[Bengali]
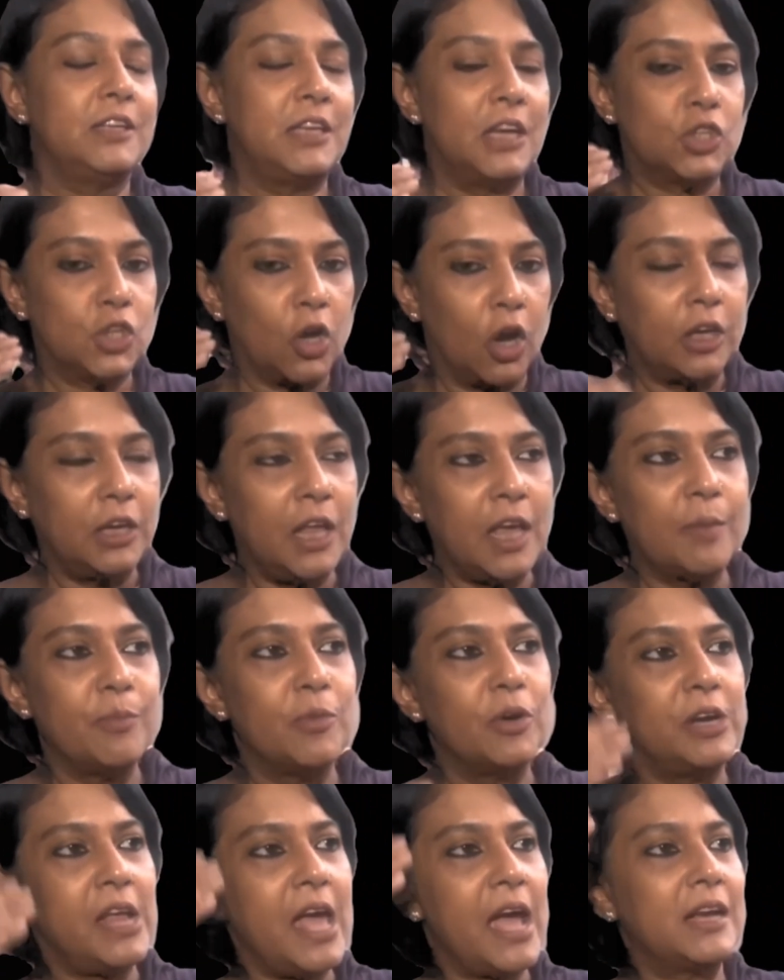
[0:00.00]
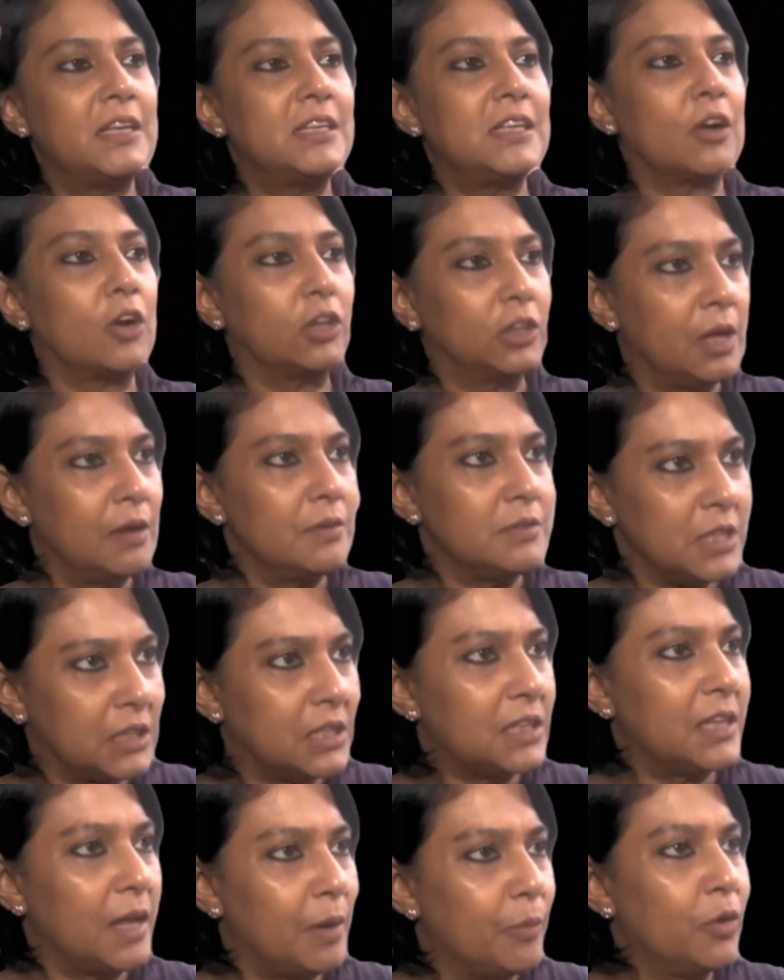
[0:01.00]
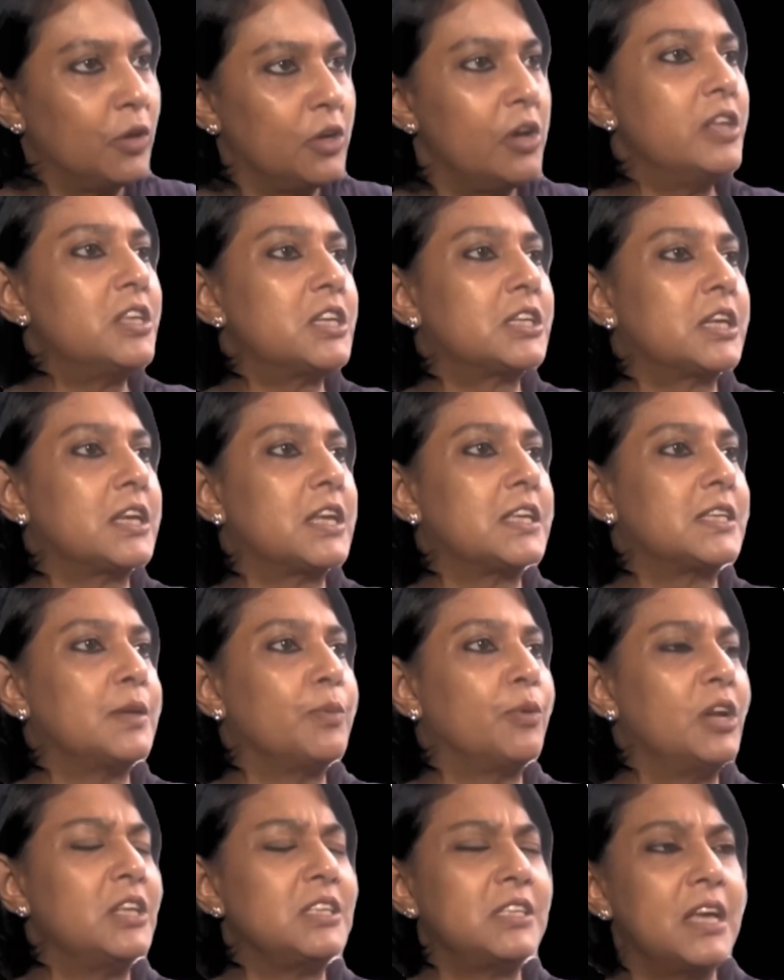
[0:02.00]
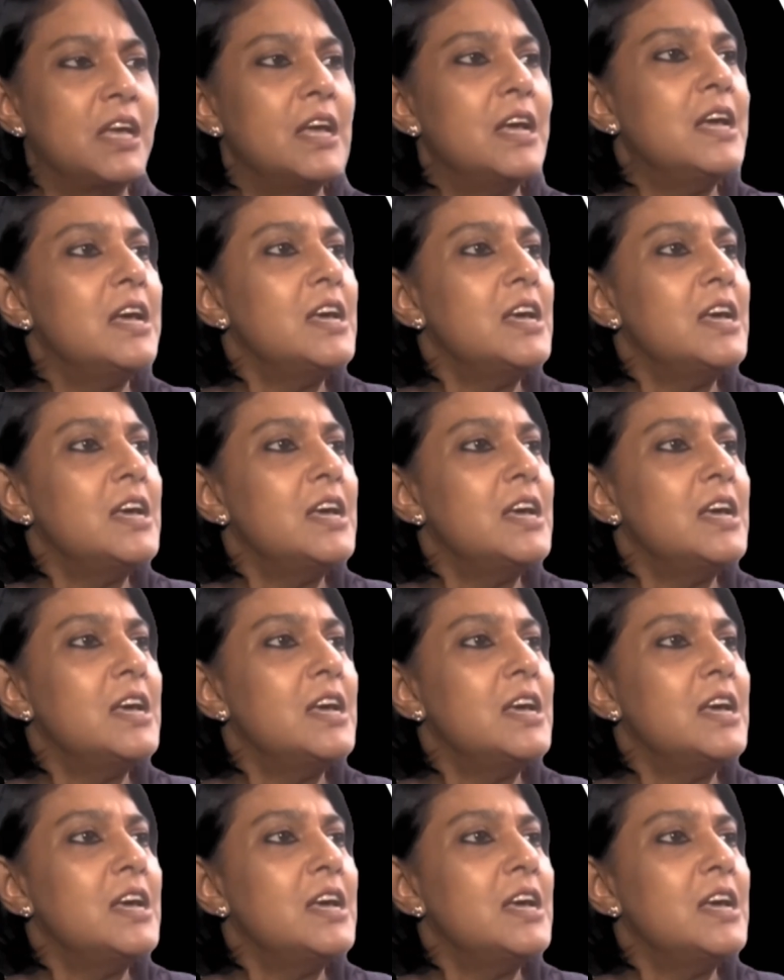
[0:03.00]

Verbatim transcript: সে সঠিক মনে একটা কথা যেটা তার মনে হয়েছে সেটা সে বলেছে